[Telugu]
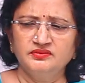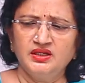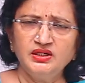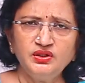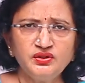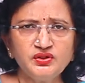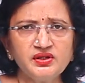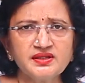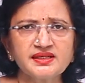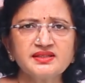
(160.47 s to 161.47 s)

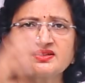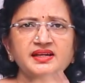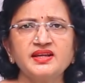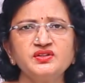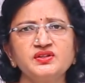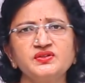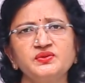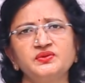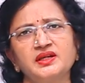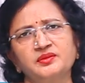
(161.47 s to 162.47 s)
కంటిన్యూస్గా స్క్రాచ్ చేస్తూ
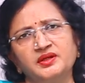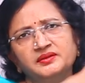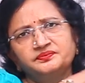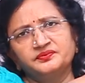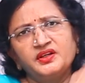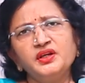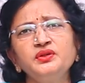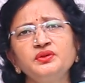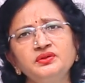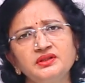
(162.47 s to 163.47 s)
ఉంటారు మా
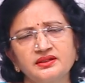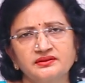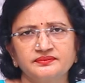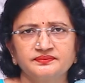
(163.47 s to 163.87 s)
గీరుతూ ఉంటారు